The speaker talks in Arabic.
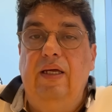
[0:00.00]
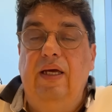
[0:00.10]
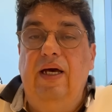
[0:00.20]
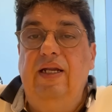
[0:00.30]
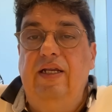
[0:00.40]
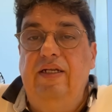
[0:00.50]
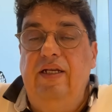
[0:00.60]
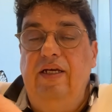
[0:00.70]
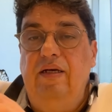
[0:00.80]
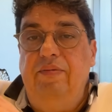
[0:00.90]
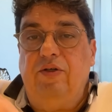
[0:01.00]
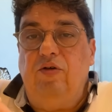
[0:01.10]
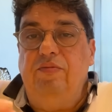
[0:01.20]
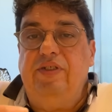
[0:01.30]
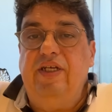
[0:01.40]
اهلا
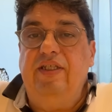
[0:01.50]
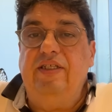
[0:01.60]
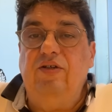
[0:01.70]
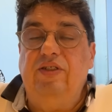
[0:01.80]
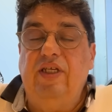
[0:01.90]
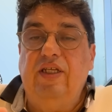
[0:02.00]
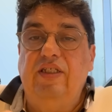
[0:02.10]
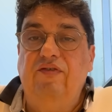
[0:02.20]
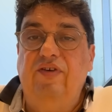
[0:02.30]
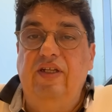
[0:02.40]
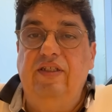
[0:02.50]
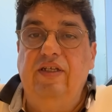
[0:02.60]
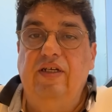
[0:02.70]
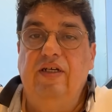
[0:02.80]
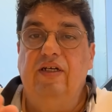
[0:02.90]
بكم سيداتي وسادتي في هذه
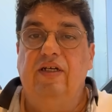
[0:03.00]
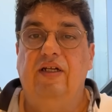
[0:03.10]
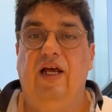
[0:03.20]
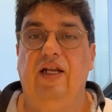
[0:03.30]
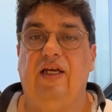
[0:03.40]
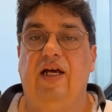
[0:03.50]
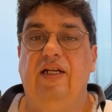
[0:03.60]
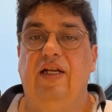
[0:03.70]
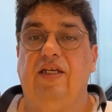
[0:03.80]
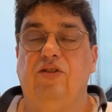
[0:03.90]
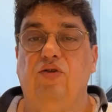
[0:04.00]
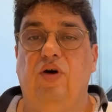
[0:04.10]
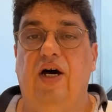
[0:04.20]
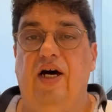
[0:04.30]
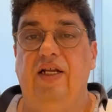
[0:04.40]
الحلقه اللي
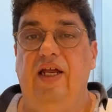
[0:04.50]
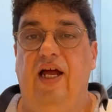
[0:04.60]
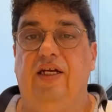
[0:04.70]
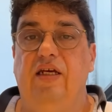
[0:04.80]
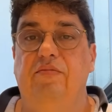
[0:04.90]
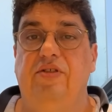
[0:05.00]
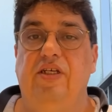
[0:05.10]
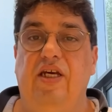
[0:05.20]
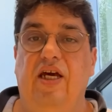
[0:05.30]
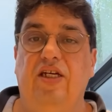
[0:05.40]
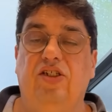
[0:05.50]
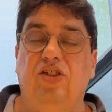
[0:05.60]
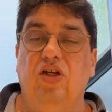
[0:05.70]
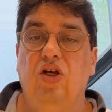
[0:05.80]
نخصوها لحكيم زياش